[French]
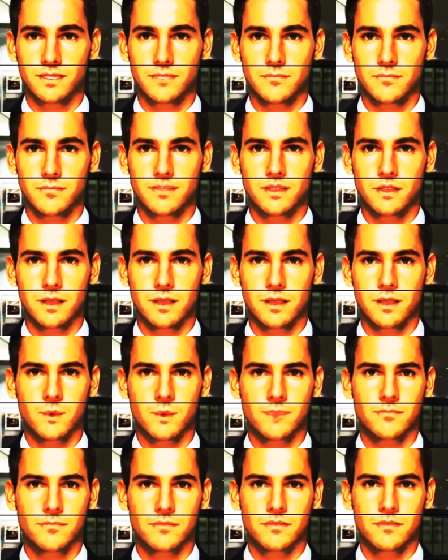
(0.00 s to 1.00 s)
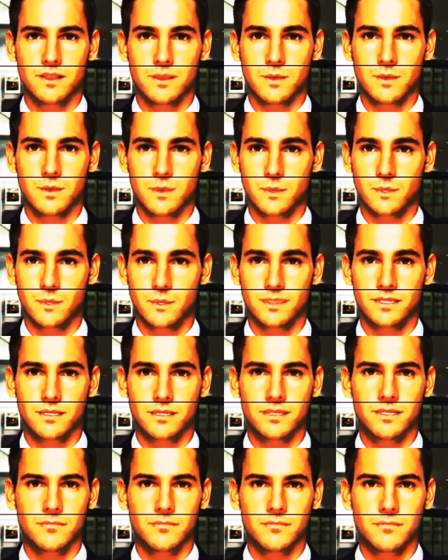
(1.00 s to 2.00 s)
vend sa maison pour une
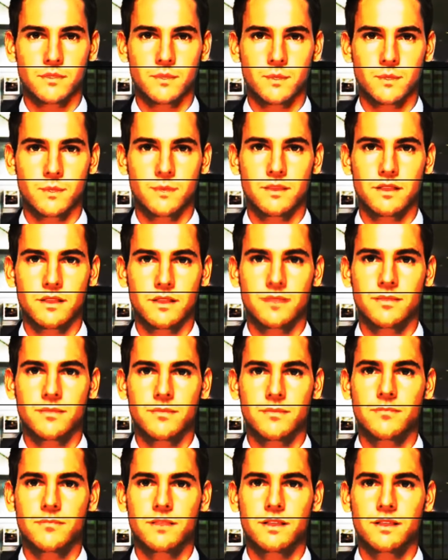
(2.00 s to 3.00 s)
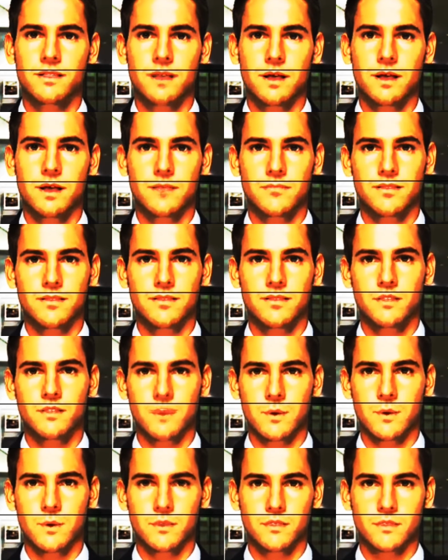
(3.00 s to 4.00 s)
valeur de 500 000 euros, pour
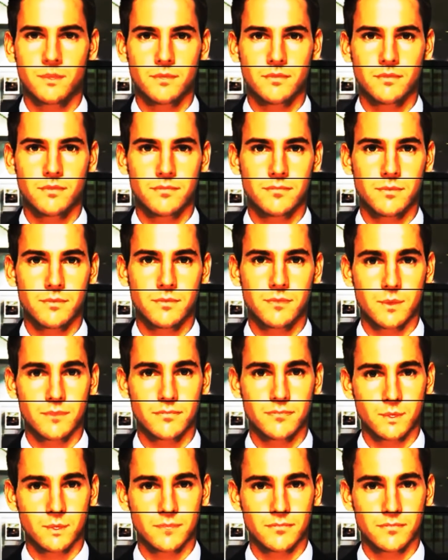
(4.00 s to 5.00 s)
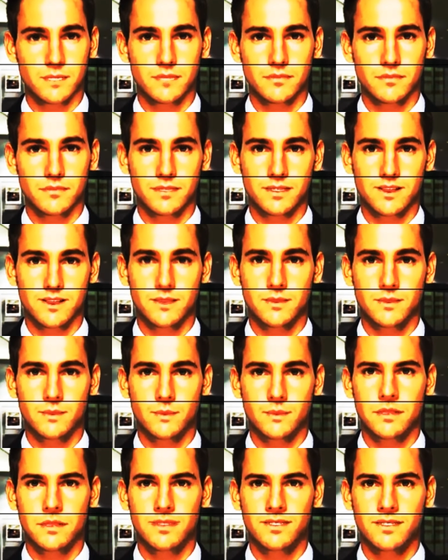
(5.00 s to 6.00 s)
s'abonner sur Dofus pendant une semaine
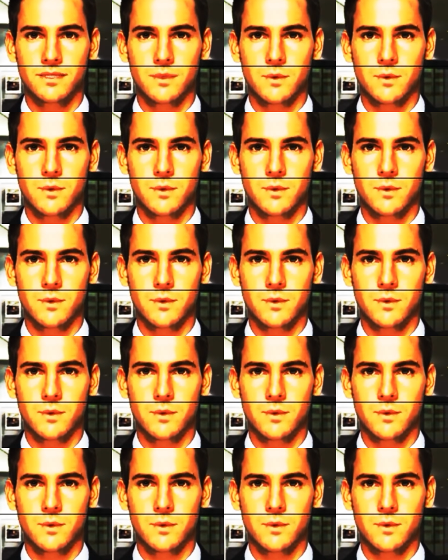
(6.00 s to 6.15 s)
avec ses trois